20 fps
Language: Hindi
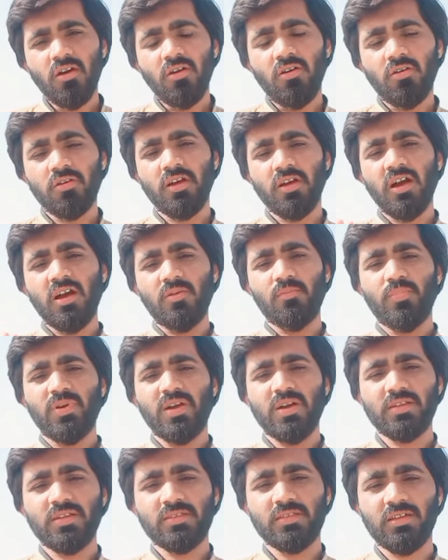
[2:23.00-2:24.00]
और हम
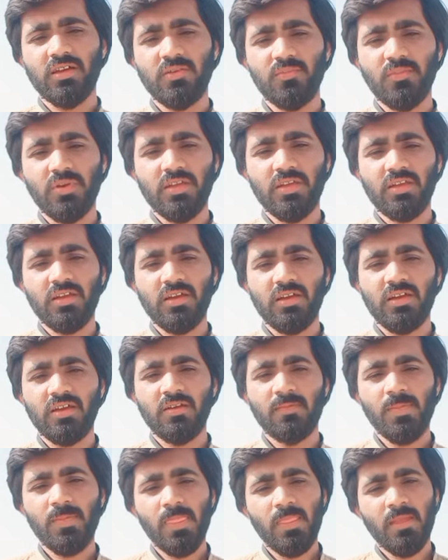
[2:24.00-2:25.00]
पाकिस्तान में क्या
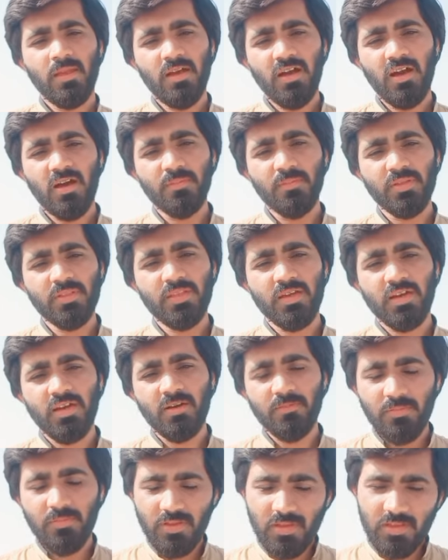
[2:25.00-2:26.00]
है अभी तक
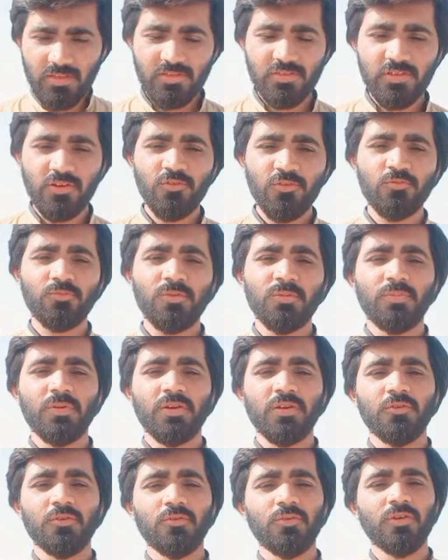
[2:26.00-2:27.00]
हम इन चक्रों में
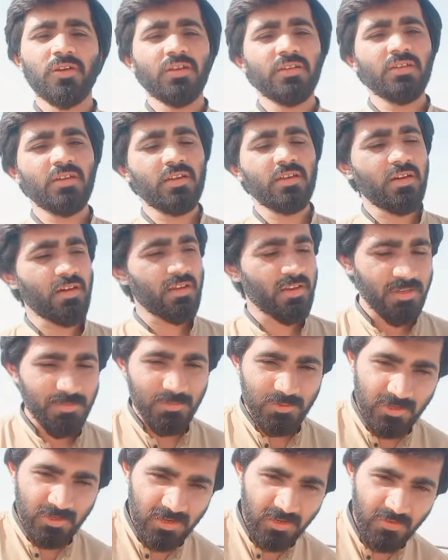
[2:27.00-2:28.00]
पड़े हुए हैं यार हरीम
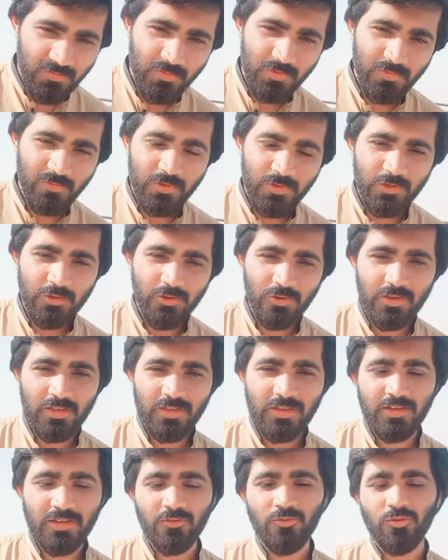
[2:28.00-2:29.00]
शाह की वीडियो
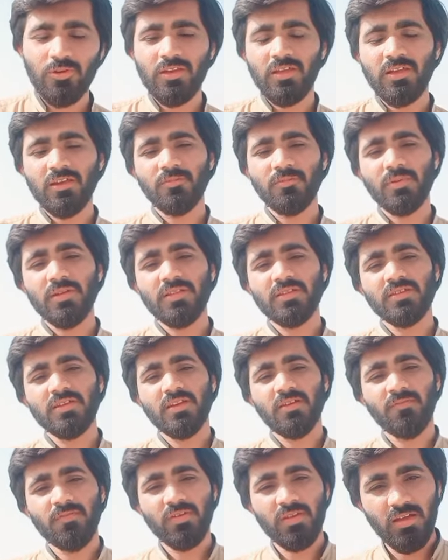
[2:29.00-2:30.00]
लीक की कोई लिंक मिल
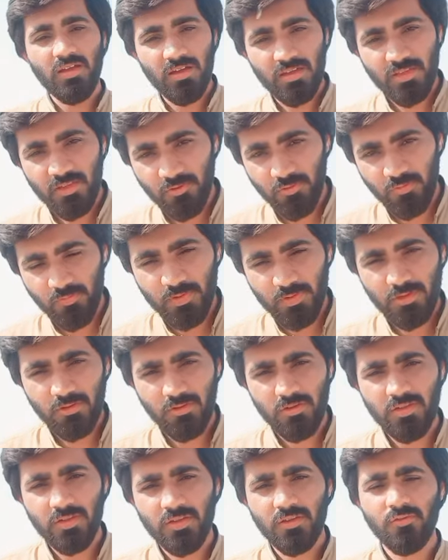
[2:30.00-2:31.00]
जाए फलां की कोई वीडियो
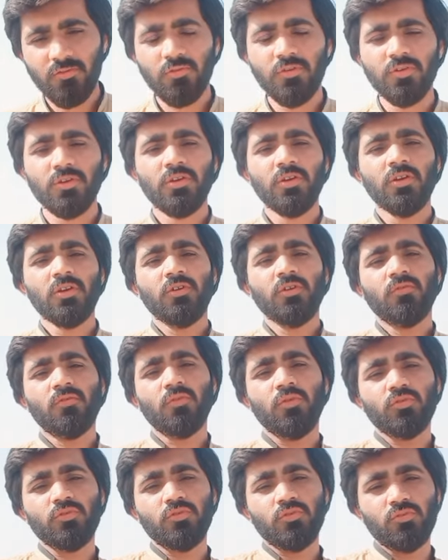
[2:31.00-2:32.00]
लीक की कोई
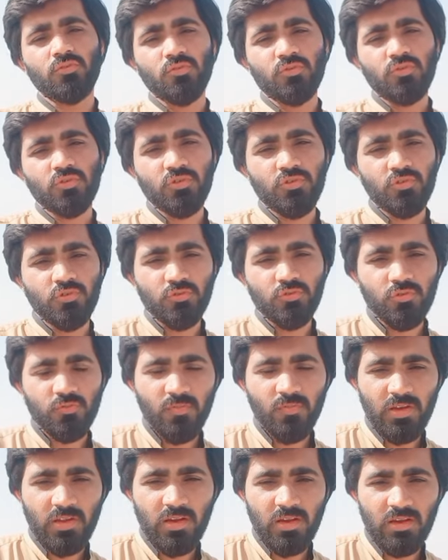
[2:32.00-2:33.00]
वो जो दूसरी
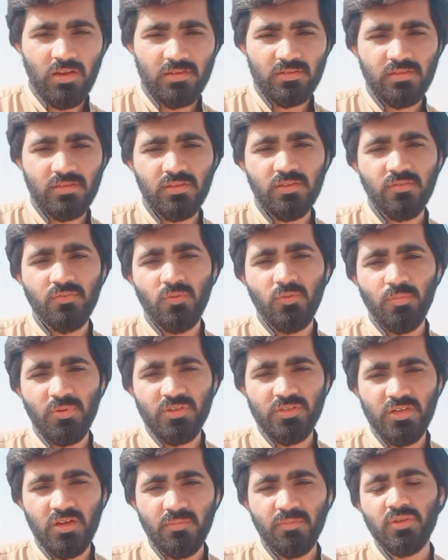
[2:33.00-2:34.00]
यूट्यूब विलागर्स थी वो
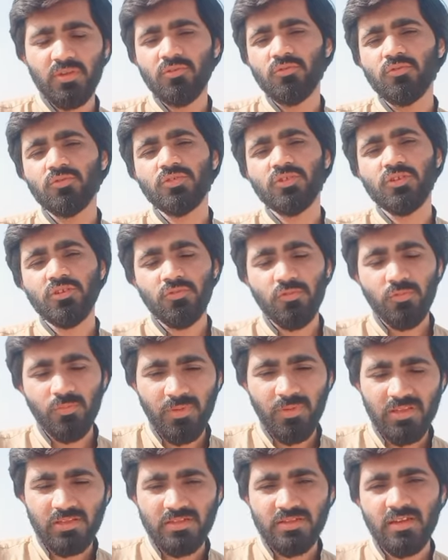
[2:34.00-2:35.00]
पंजाबी उसकी कोई
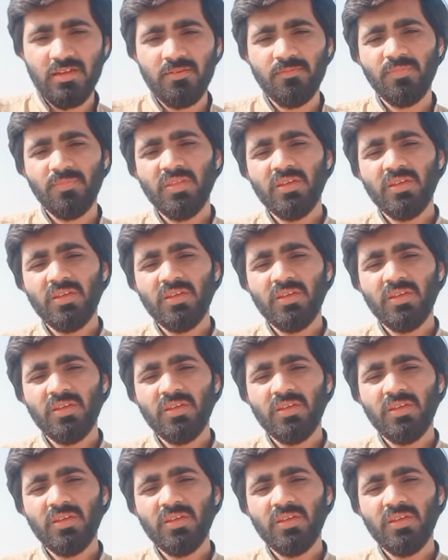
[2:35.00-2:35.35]
मिल जाए